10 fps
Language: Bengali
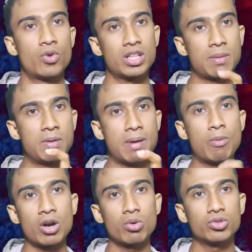ফোনটাতে আপনি
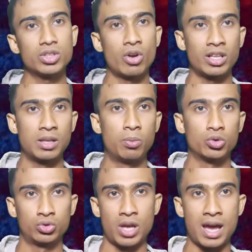ব্যবহার করছেন অনেকদিন
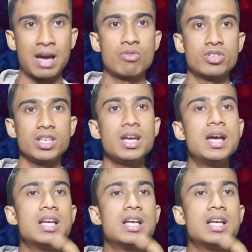পর্যন্ত অ্যাকাউন্টটি